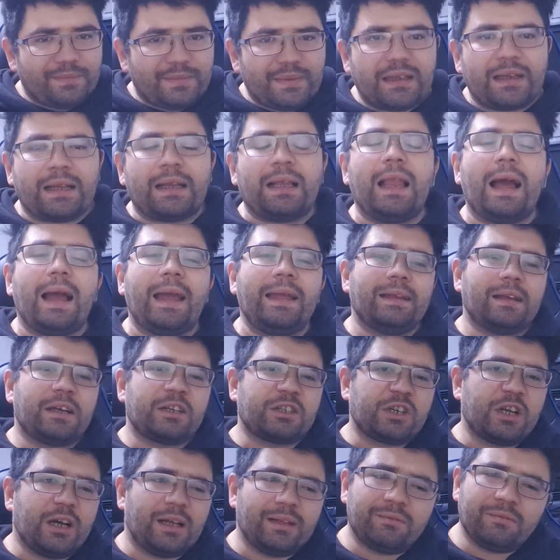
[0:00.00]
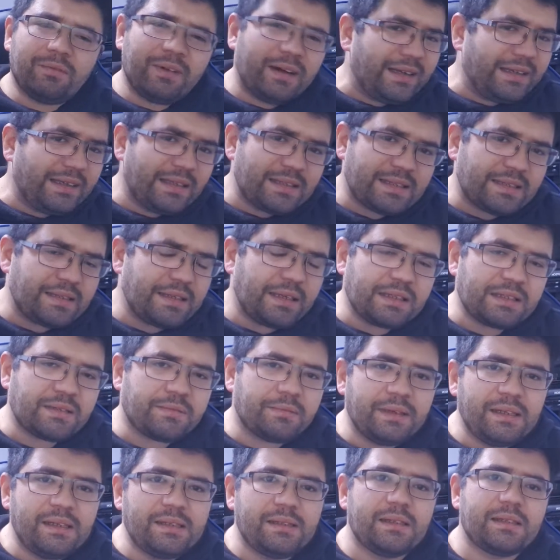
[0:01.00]
kleiner Schaden, war jetzt nichts
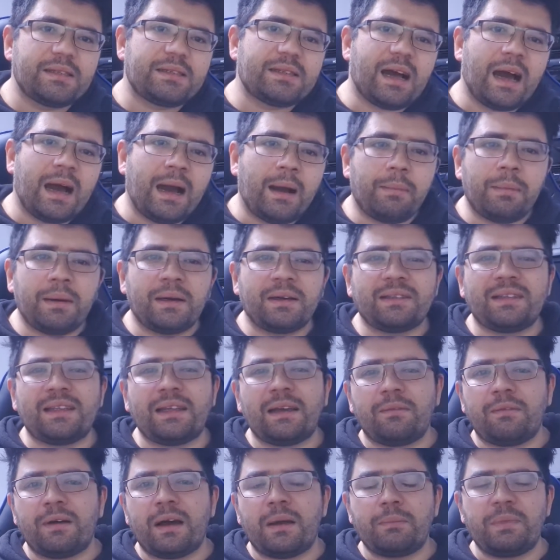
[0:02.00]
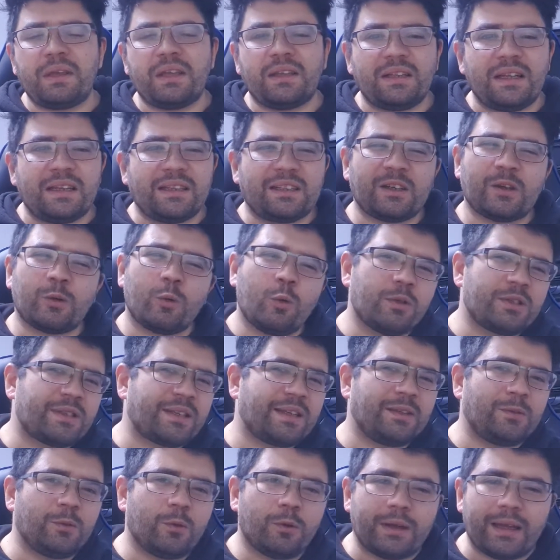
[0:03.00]
Wildes, aber der war mir nicht groß
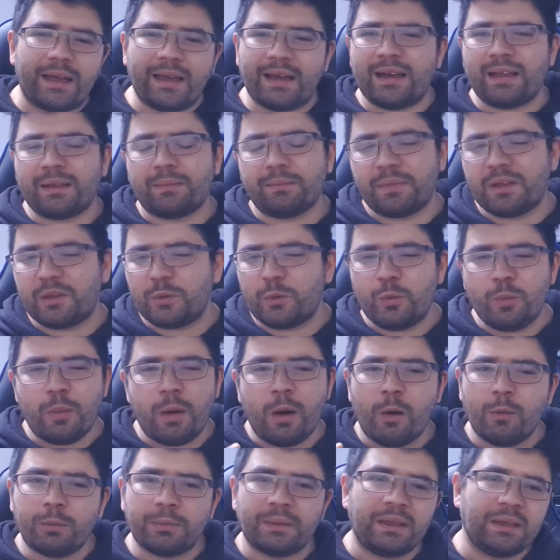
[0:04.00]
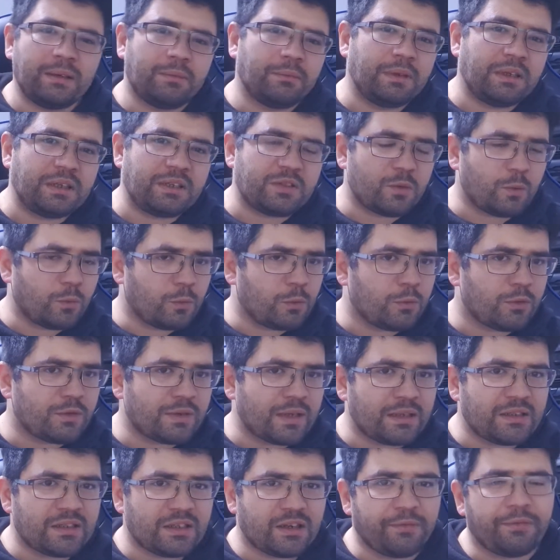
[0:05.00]
genug. Er hat mir überhaupt irgendwie nicht so
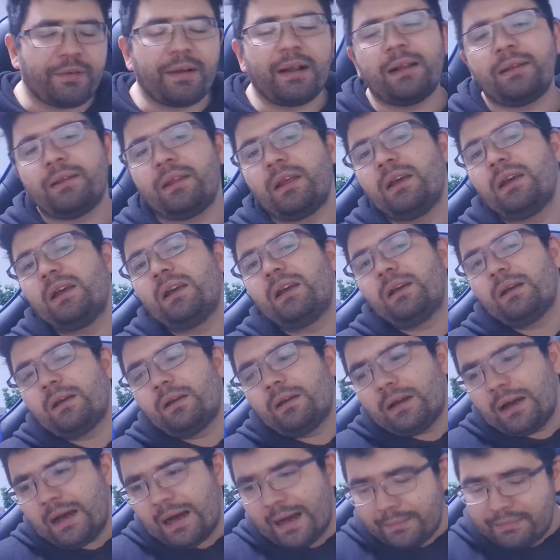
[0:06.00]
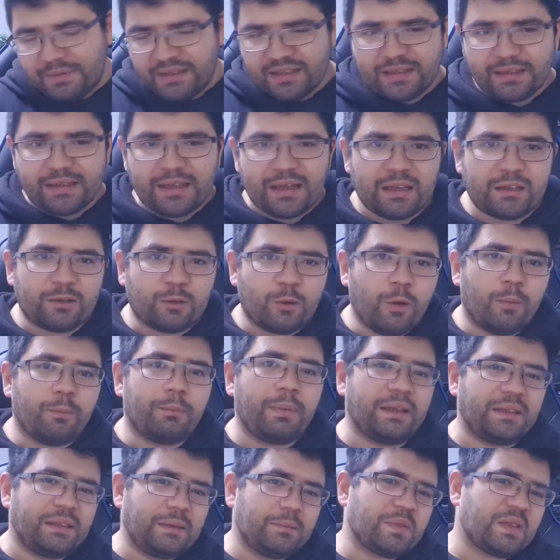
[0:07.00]
großartig gefallen habe ich gedacht, komm,
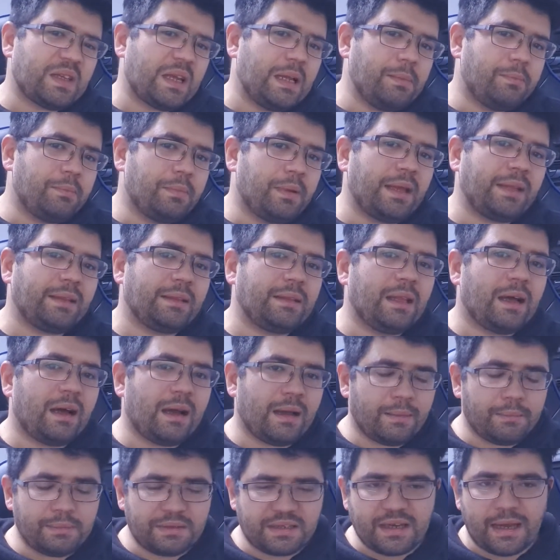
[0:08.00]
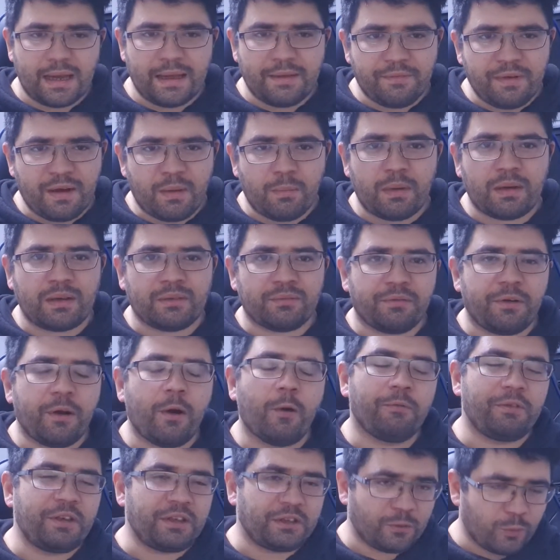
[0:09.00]
bei demselben Händler habe ich einfach mal einen
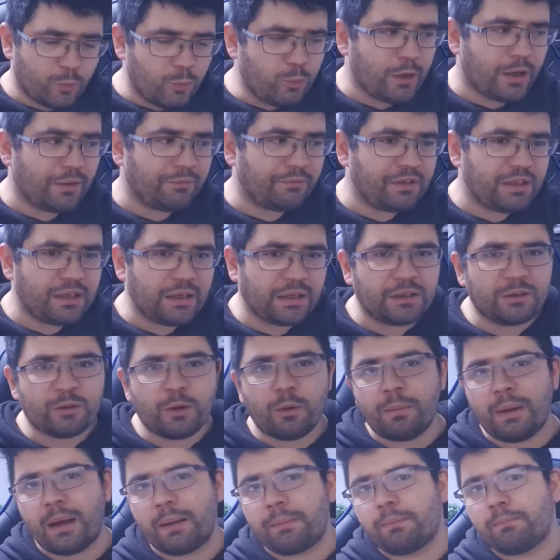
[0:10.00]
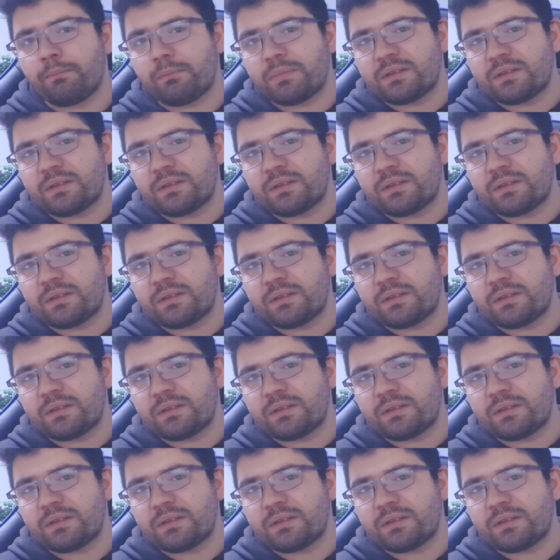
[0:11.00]
VW Touran wieder genommen, habe ein